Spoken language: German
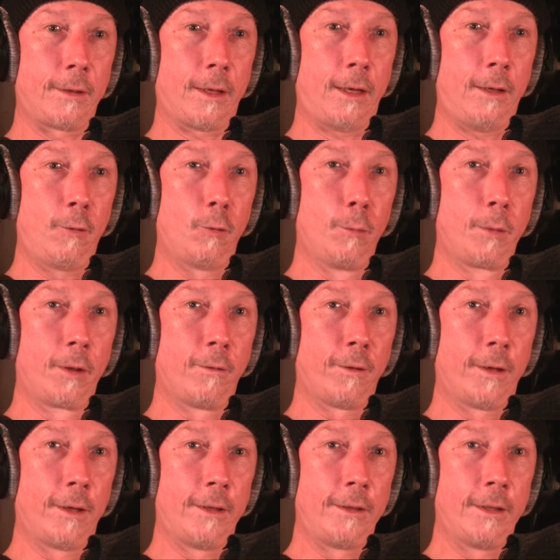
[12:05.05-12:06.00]
Alle
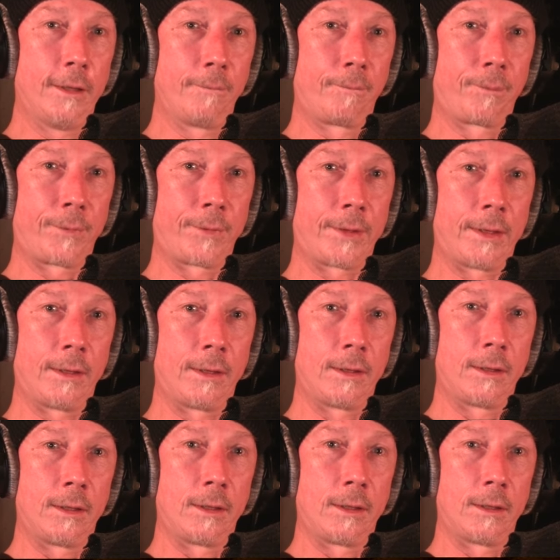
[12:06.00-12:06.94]
umgefallen hier.
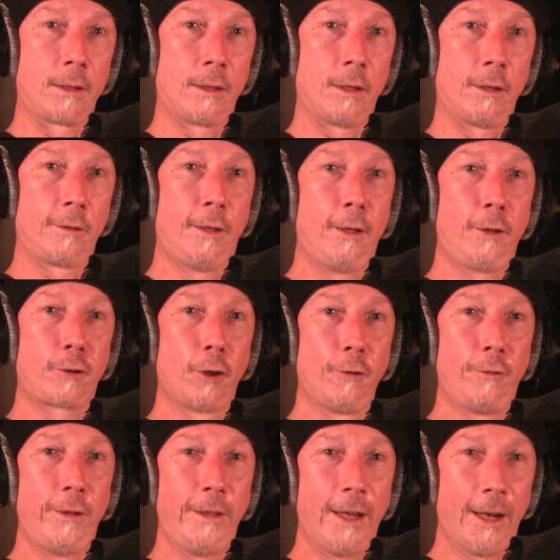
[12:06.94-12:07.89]
Es ist
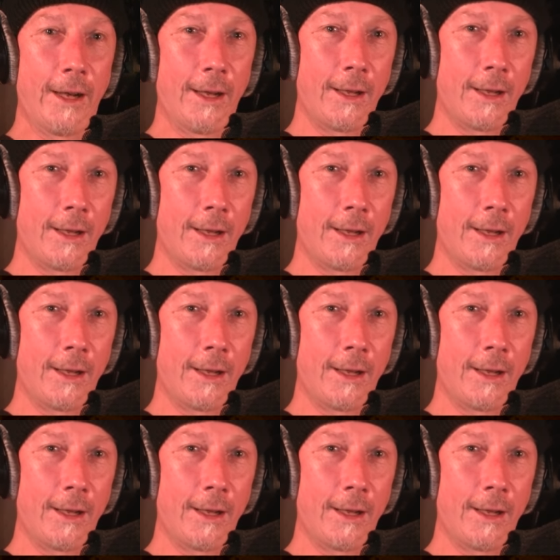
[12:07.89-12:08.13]
schon wieder...